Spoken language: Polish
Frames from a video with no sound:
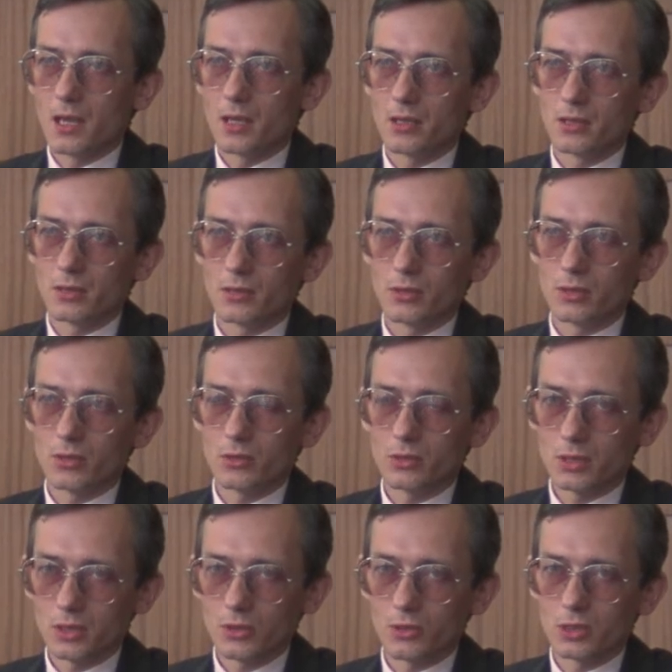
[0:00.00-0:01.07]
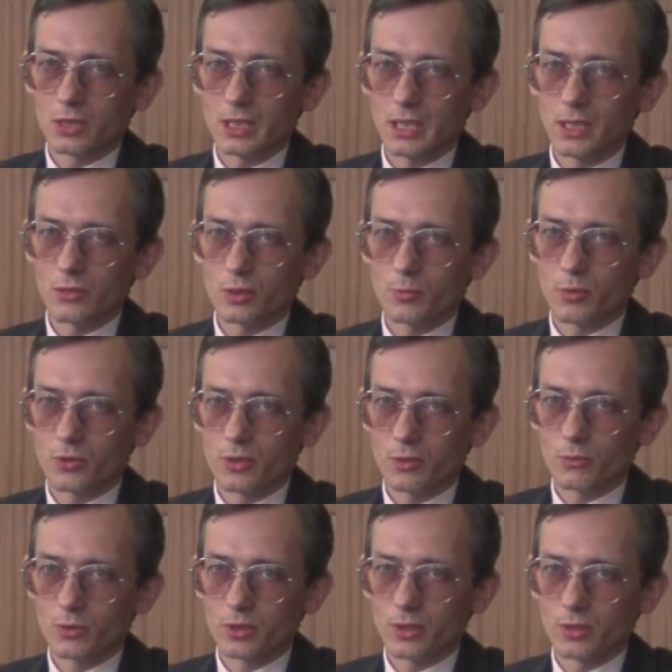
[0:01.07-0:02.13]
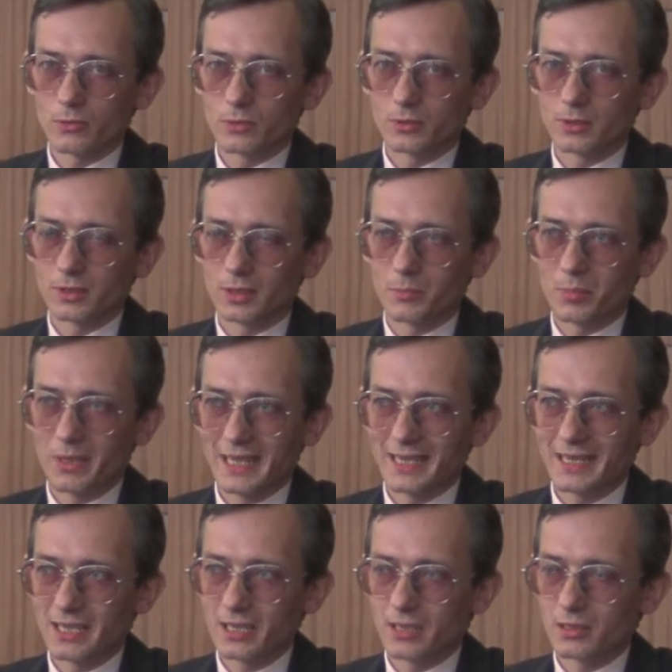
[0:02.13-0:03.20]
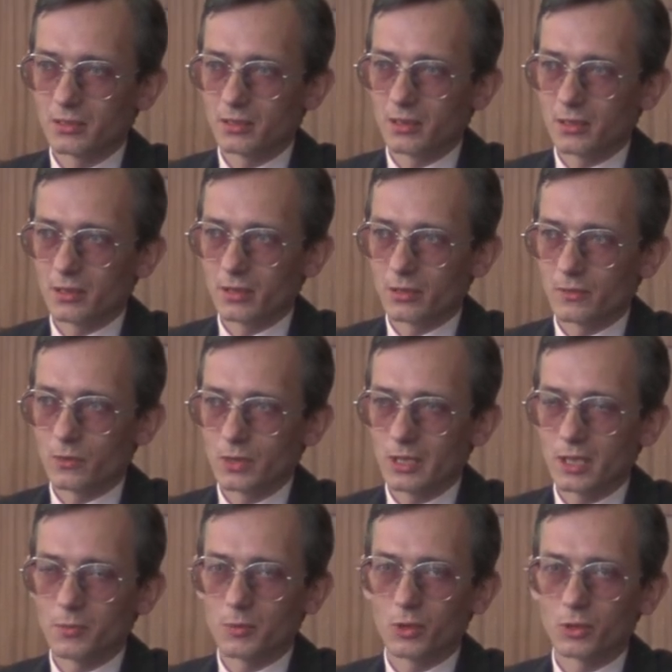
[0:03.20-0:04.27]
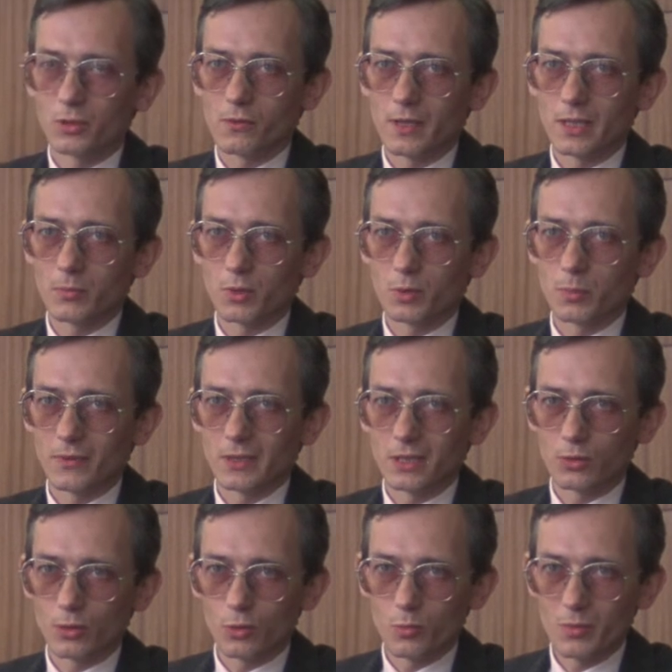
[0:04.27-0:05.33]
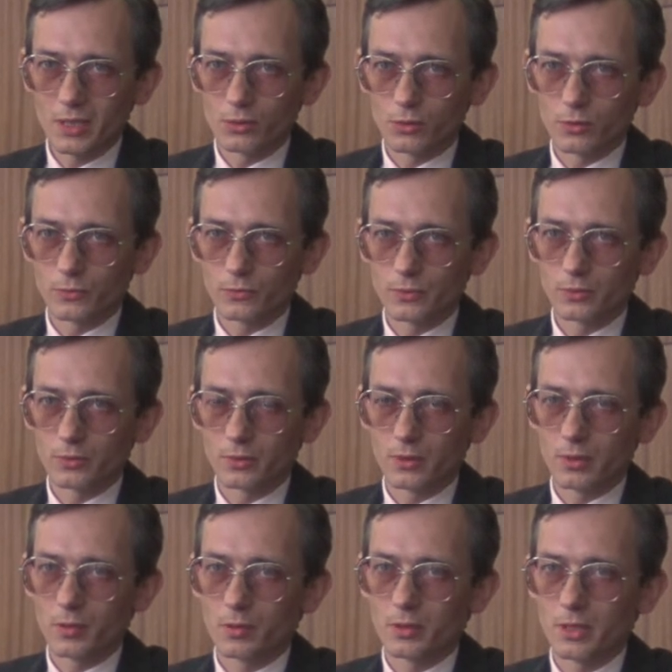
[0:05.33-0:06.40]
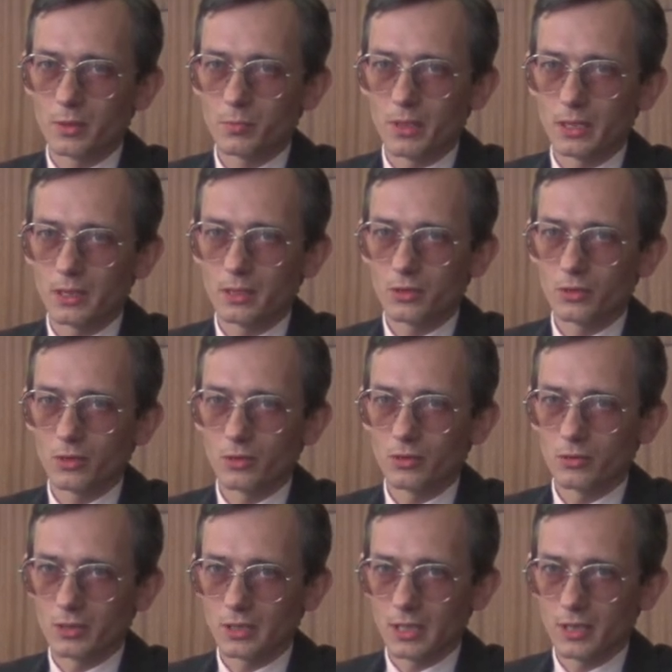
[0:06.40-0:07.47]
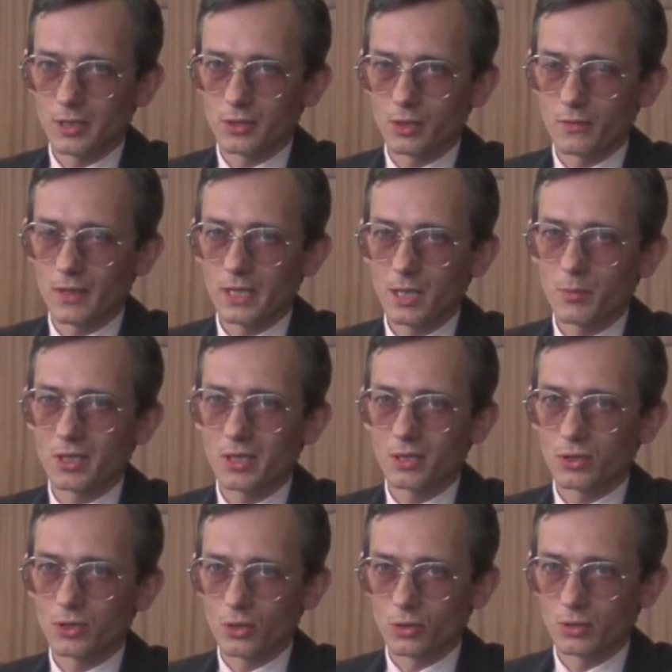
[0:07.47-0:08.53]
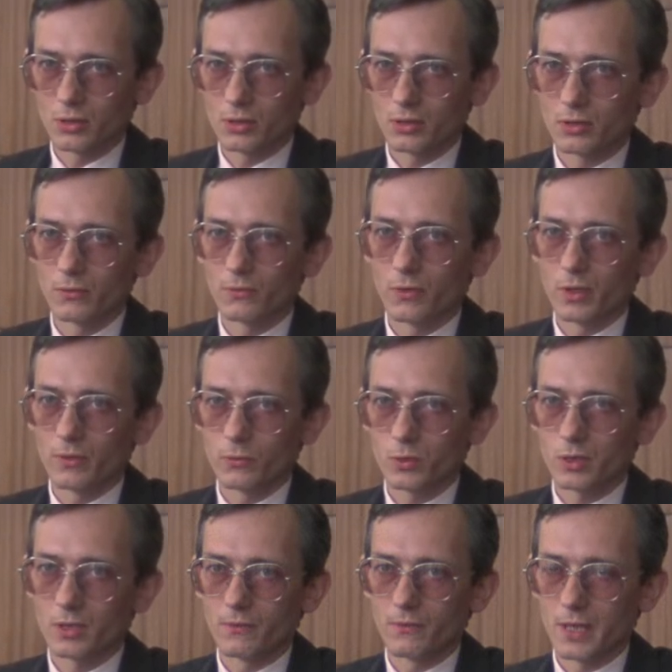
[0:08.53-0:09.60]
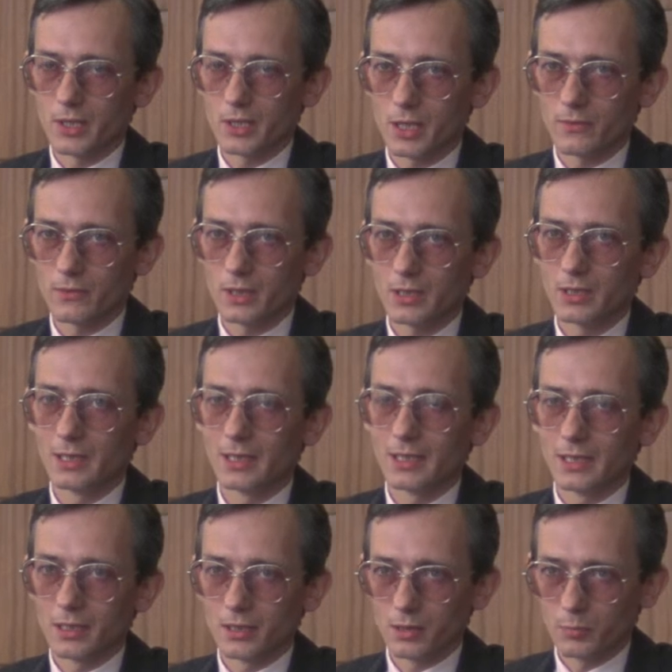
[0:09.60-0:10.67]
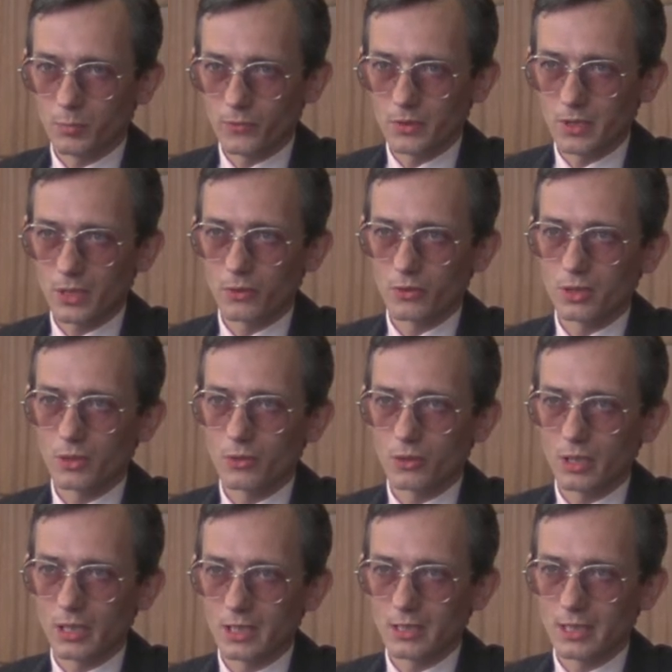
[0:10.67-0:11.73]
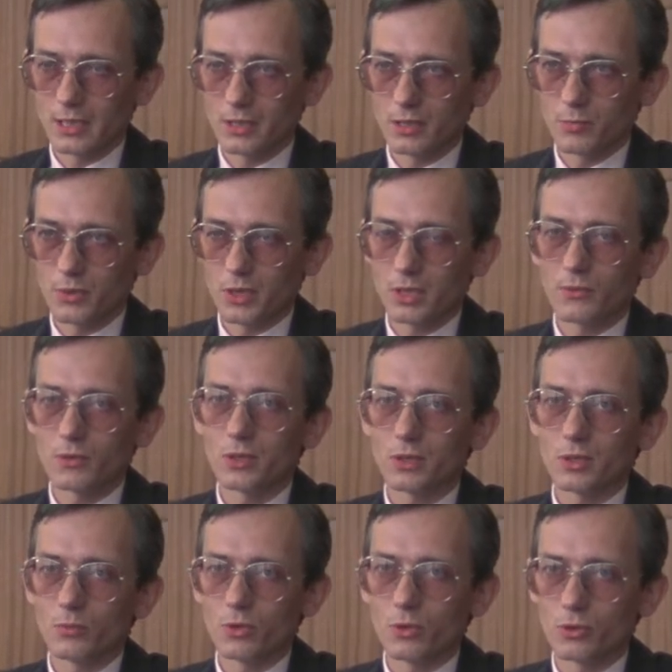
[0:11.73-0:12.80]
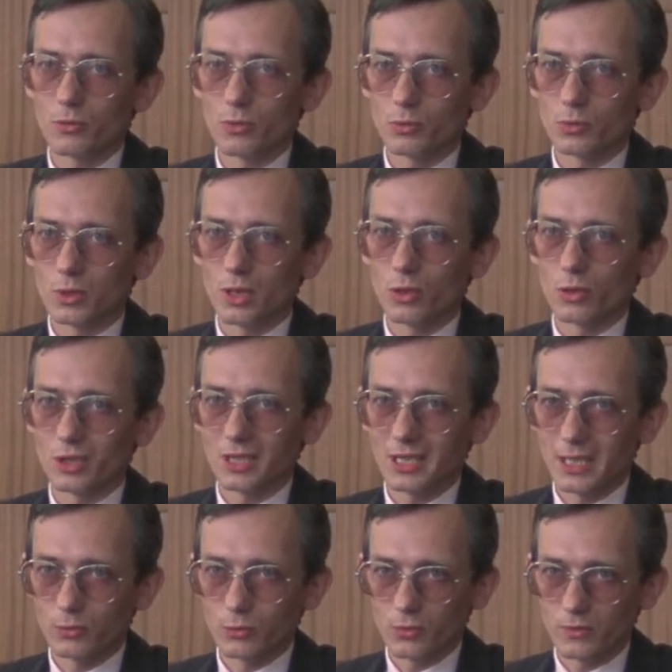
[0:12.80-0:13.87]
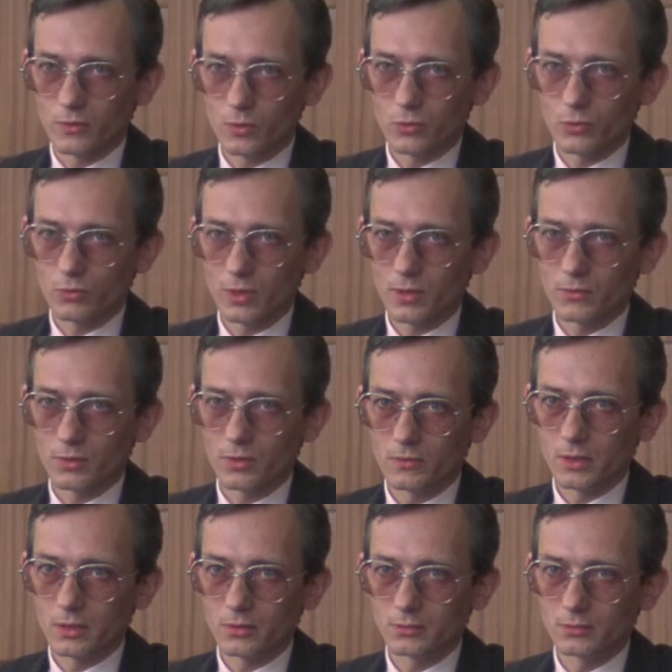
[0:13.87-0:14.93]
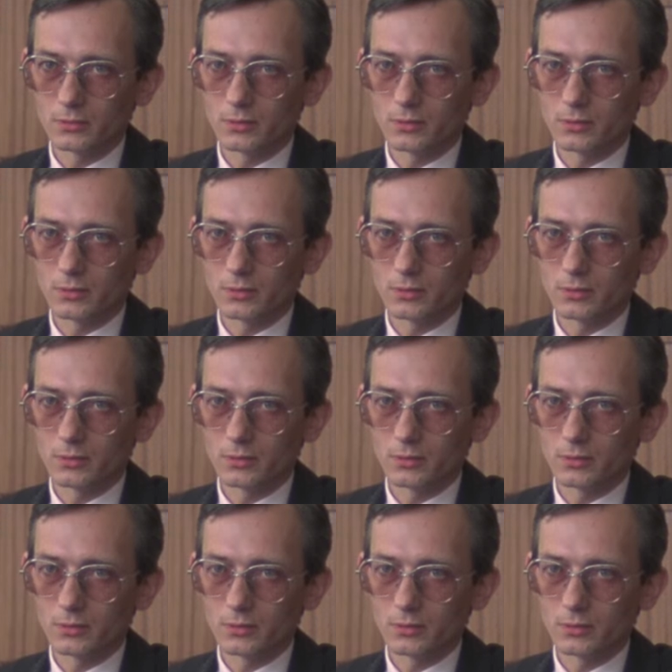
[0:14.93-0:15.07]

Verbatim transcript: Y, od tego dnia rozpoczęły się prace związane z przygotowywaniem odpowiednich dokumentów niezbędnych do zarejestrowania przez Sąd Wojewódzki w Warszawie powstającej organizacji. Przede wszystkim chodziło tutaj o statut związku zawodowego,